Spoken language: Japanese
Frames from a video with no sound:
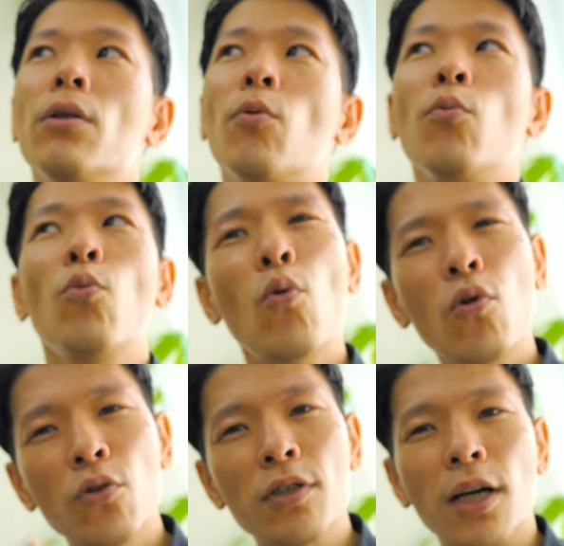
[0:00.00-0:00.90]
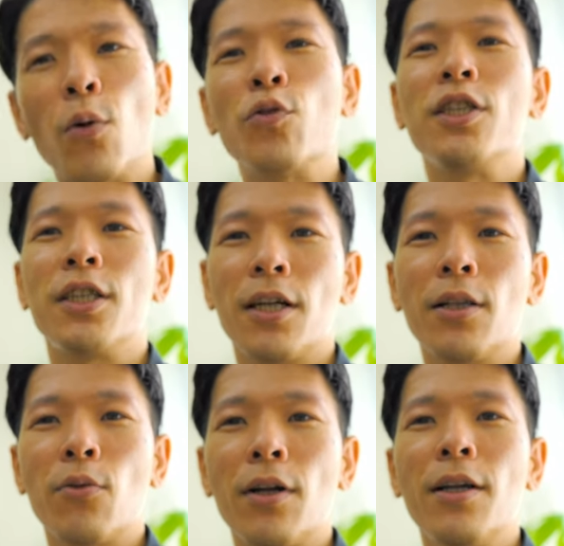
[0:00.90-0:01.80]
でももう一つなんか欲しいか
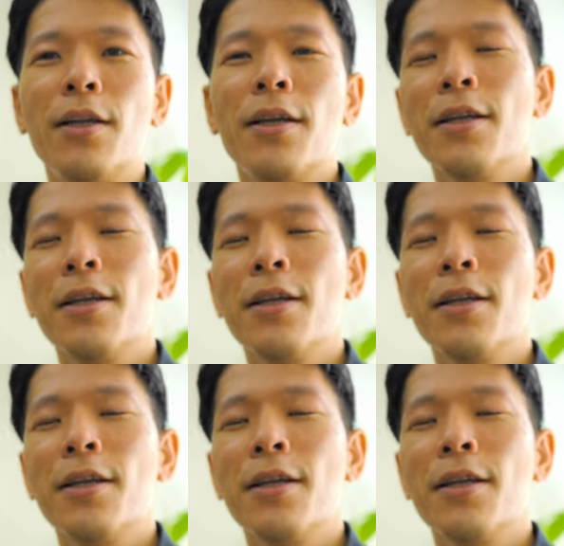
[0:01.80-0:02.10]
なとかね。